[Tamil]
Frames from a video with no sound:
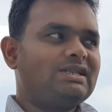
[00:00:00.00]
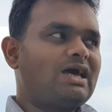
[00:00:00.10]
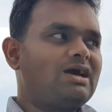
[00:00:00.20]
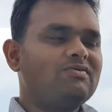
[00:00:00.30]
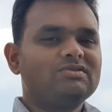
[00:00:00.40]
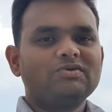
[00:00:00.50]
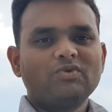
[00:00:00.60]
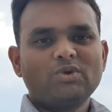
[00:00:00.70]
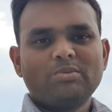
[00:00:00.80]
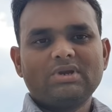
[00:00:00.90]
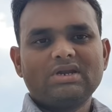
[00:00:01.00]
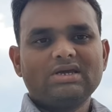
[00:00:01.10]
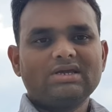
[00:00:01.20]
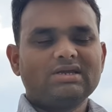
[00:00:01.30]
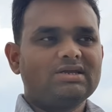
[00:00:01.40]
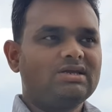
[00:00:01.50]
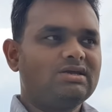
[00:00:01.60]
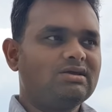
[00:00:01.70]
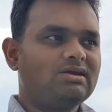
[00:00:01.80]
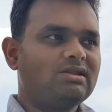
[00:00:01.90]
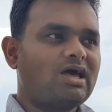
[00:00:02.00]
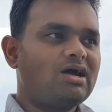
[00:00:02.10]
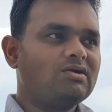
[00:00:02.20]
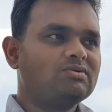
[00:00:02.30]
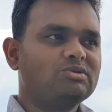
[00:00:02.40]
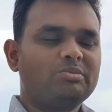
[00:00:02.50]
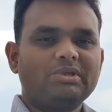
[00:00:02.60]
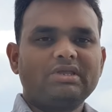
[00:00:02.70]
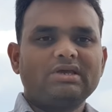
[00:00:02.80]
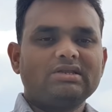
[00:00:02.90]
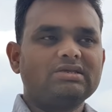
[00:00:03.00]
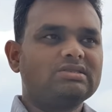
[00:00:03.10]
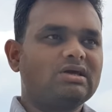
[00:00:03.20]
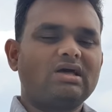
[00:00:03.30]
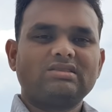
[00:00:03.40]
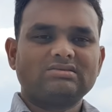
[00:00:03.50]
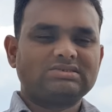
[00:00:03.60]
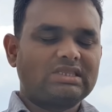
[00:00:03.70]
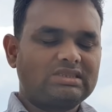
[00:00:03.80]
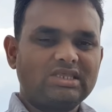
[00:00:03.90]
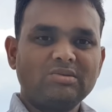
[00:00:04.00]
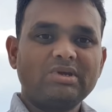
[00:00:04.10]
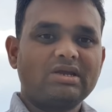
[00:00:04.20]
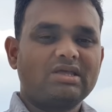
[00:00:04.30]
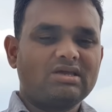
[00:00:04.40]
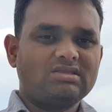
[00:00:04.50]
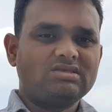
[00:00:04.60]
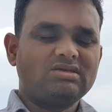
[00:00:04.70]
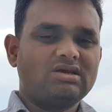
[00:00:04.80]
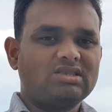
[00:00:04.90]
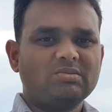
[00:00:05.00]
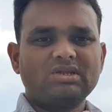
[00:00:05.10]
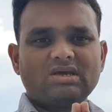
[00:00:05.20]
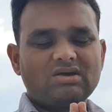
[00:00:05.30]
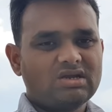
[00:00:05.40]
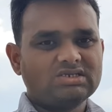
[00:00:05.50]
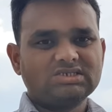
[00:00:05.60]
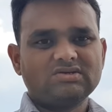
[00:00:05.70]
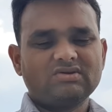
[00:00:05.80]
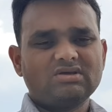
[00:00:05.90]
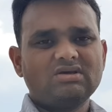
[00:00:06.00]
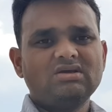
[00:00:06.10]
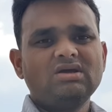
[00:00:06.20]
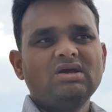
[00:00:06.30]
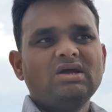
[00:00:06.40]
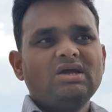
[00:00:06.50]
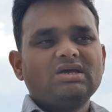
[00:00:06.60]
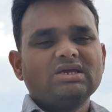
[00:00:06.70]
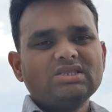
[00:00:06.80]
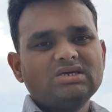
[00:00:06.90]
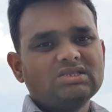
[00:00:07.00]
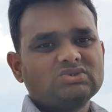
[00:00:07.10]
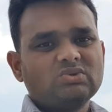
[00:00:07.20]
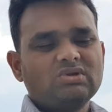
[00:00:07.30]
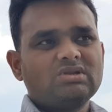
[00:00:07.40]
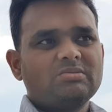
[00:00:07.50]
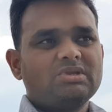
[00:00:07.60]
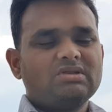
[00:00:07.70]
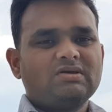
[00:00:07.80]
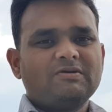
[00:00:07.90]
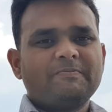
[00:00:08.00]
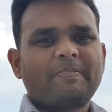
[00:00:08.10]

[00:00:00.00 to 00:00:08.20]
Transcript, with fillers: நான் வந்து இவ்வளோ பண்ணினேன் நாங்கள் வந்து பெரிய ஆள் இது அது சத்தியமாக கிடையாது அந்த மாதிரி யாரும் நினச்சிக்க வேணாம் எதுக்கு இதை சொல்கிறேன் அப்படின்னா